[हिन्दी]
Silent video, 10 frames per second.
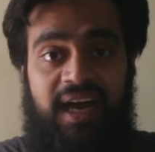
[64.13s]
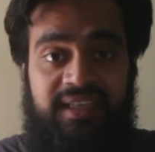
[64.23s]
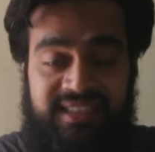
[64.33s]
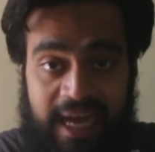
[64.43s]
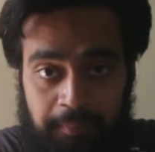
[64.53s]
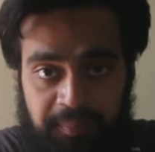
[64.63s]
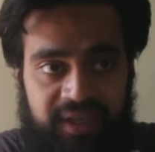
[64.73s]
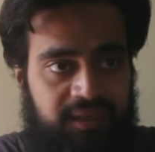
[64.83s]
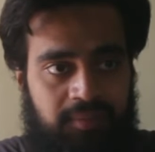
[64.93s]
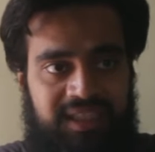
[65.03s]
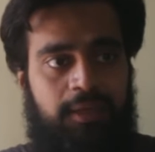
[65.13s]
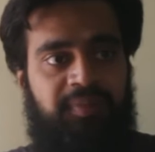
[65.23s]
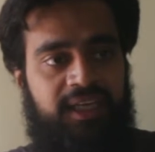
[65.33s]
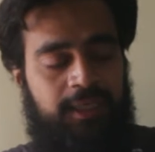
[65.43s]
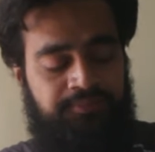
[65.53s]
अ चैंपियन मतलब
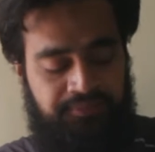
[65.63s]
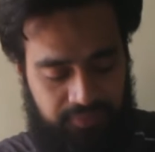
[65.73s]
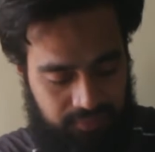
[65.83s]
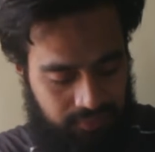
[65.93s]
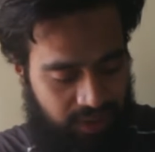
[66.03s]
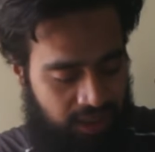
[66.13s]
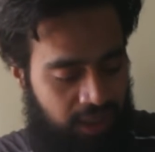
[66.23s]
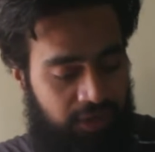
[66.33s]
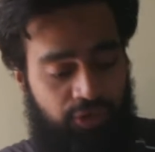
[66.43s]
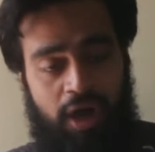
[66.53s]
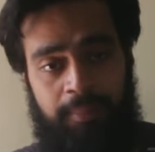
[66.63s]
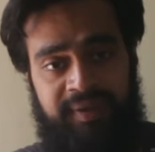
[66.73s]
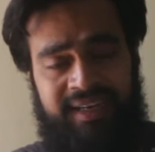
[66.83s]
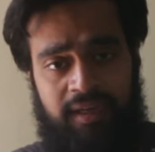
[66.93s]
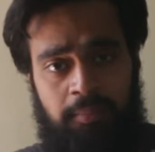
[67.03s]
कि वो
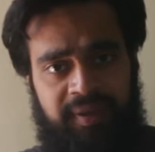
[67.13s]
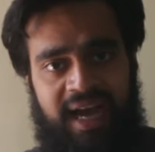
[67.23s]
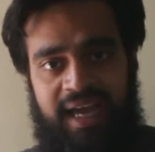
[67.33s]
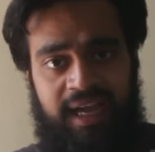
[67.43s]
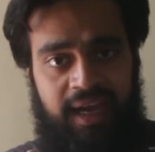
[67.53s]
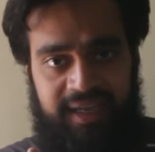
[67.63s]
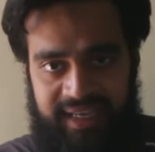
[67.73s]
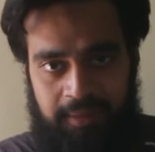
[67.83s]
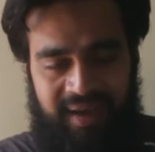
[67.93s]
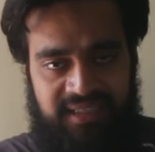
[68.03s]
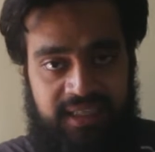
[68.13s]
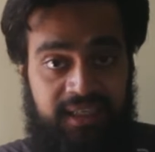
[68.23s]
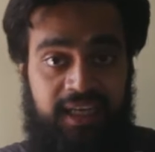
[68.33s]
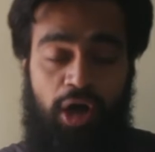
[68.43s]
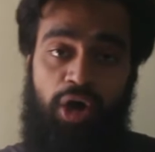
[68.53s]
अपने टर्म पे आएगा एक मैच के
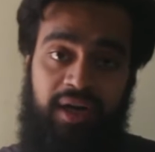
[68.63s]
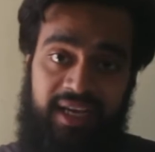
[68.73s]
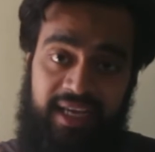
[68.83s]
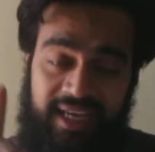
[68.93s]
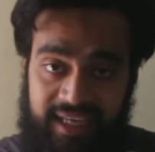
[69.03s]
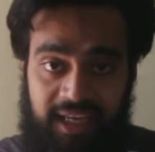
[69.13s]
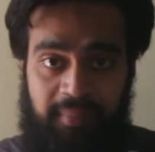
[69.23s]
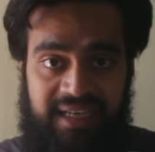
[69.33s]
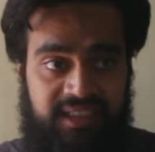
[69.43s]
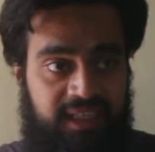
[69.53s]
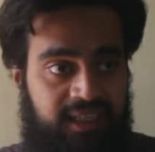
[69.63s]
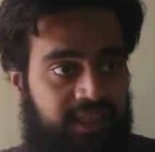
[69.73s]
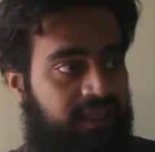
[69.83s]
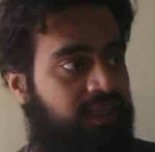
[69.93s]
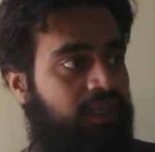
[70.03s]
लिए और एक ही मैच के
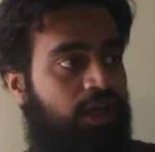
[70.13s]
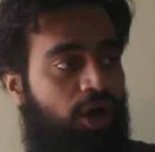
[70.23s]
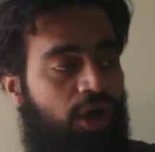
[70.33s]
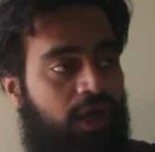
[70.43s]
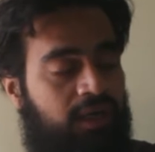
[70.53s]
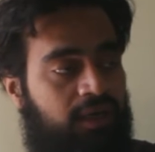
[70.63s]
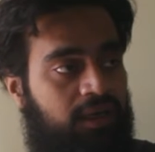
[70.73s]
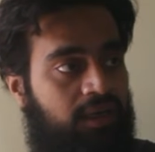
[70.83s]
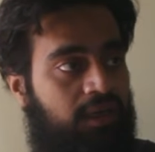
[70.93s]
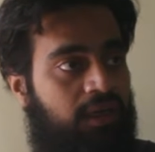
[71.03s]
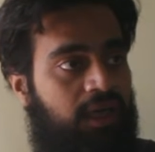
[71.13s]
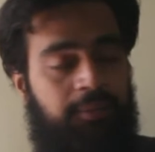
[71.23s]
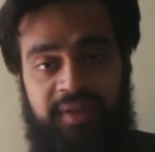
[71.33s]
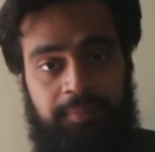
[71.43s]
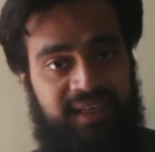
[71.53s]
लिए और
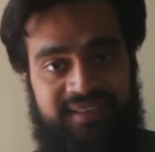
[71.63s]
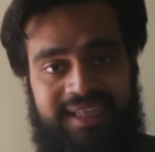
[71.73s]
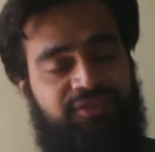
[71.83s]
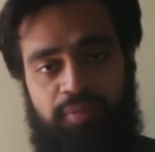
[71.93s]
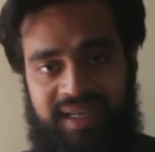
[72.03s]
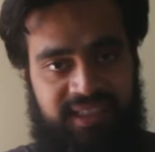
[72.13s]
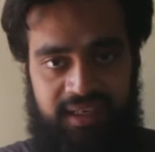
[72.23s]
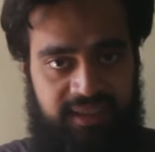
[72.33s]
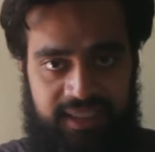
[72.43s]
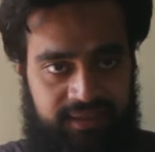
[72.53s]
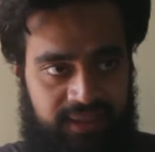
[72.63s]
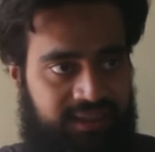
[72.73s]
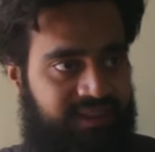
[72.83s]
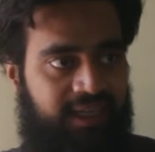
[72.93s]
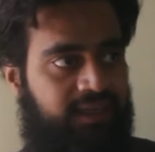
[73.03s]
खबीब uh, के साथ वो मैच खेलना चाहता है
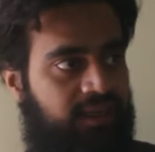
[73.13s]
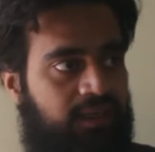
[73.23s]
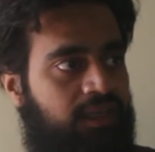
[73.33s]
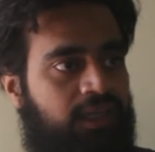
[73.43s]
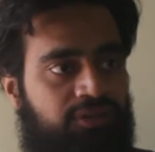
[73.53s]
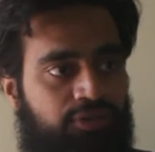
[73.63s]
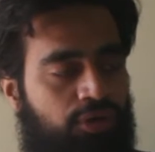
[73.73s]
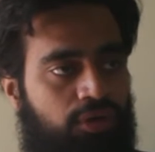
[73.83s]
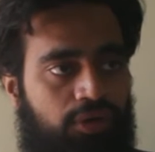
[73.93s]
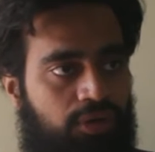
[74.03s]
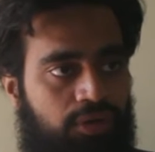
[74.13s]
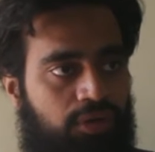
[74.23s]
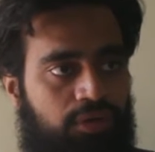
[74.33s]
इट्स लाइक like, uh, वो